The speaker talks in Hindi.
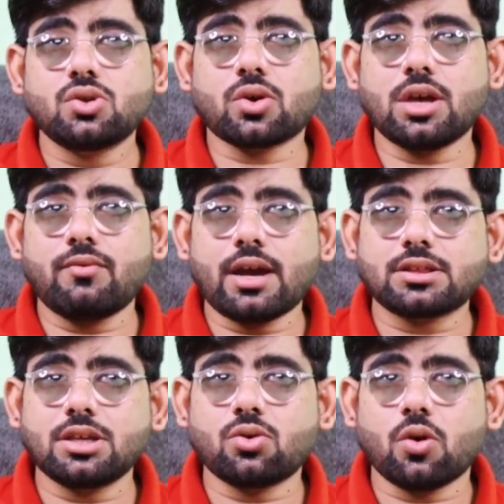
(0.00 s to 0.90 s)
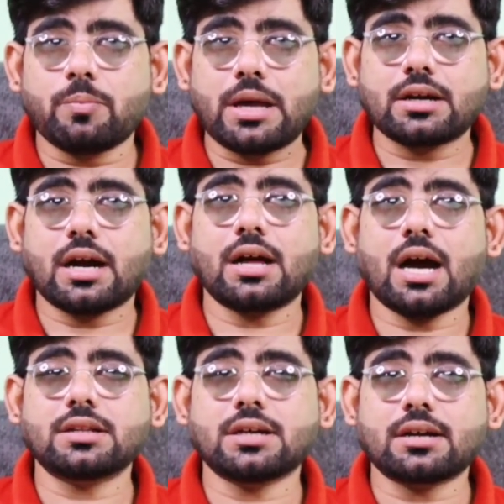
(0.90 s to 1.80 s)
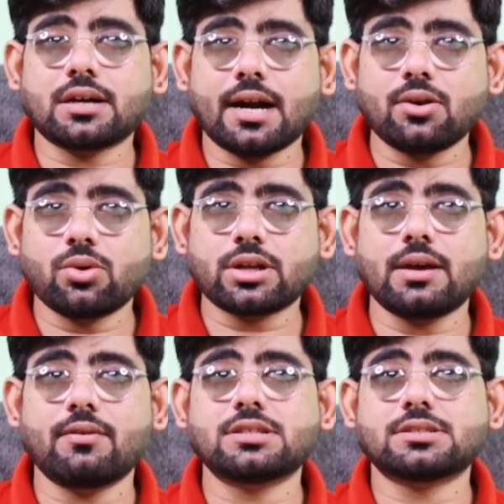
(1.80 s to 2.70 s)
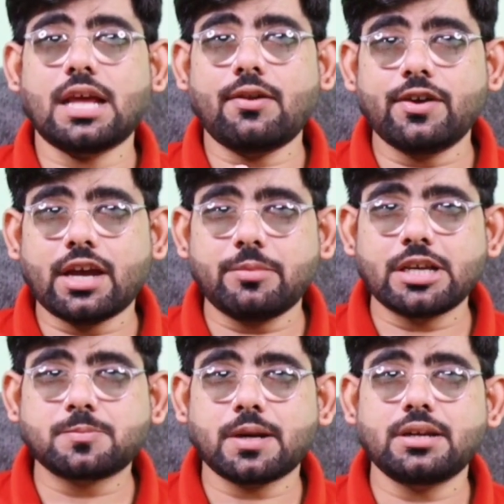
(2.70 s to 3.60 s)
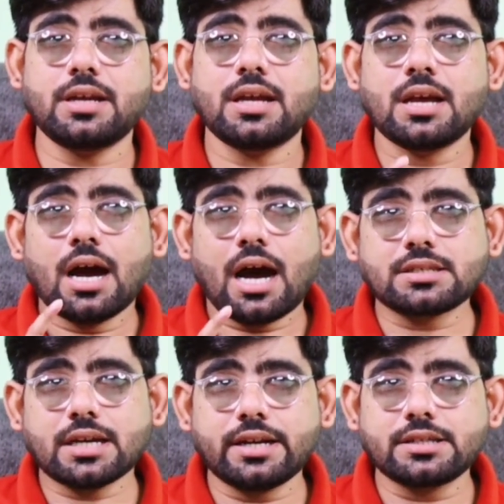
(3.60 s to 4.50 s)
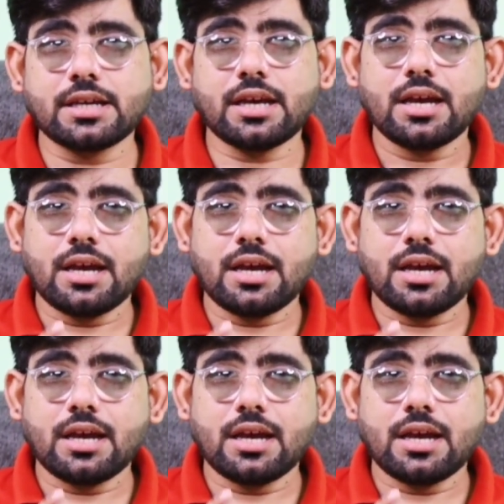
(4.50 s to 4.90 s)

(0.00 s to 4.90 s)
जो कि व्यक्ति को पैन कार्ड आधार कार्ड और केवल सेल्फी के बेस पर ही आसानी से